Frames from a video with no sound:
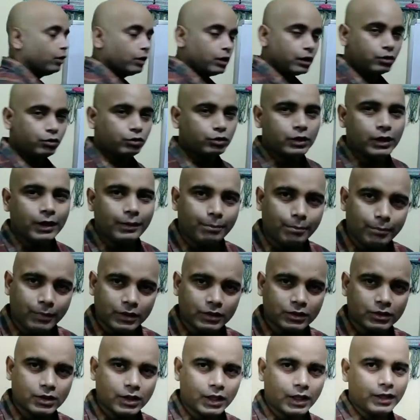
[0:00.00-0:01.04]
और एक होता है
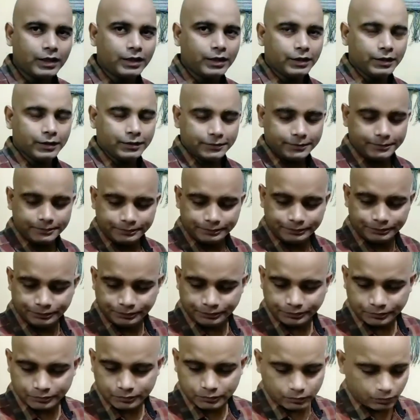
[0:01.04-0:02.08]

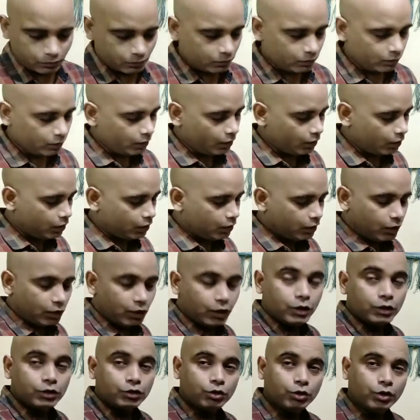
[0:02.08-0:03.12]
मस्कैरिनिक
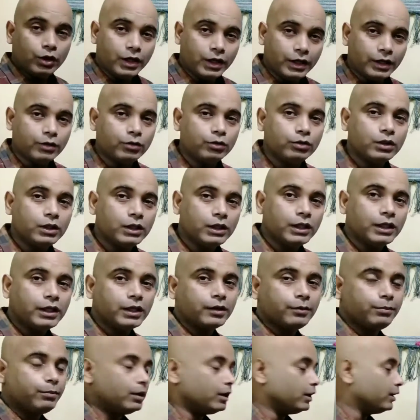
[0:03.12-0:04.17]
तो निकोटिनिक
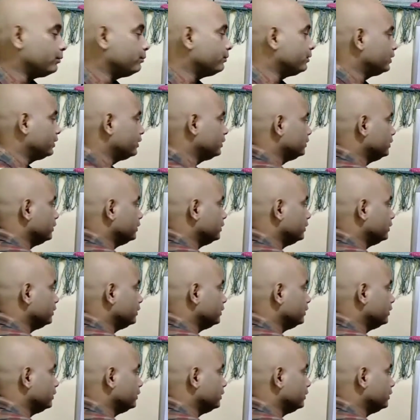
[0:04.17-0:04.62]
के बारे में अगर